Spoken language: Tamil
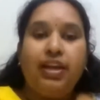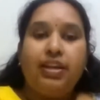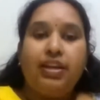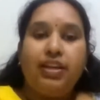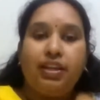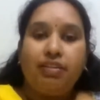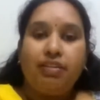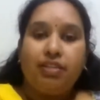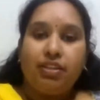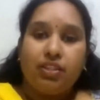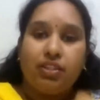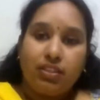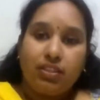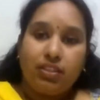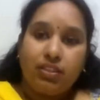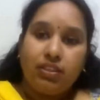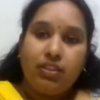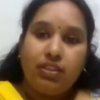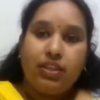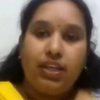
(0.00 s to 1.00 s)
நீ வந்து
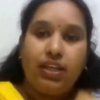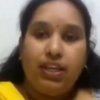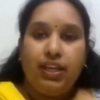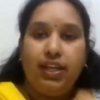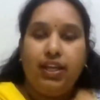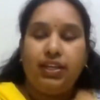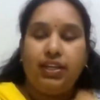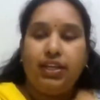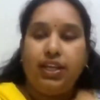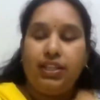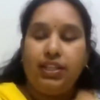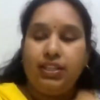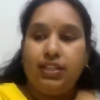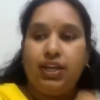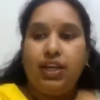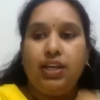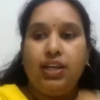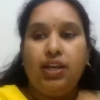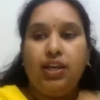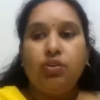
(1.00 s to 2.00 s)
எல்லா
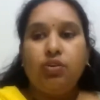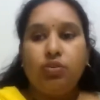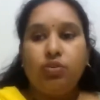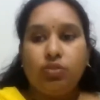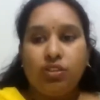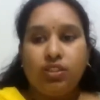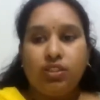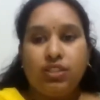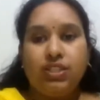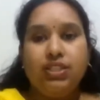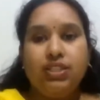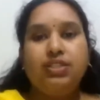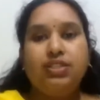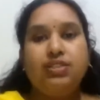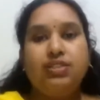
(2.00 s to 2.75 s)
நிலத்துக்கெல்லாம் கொடுத்து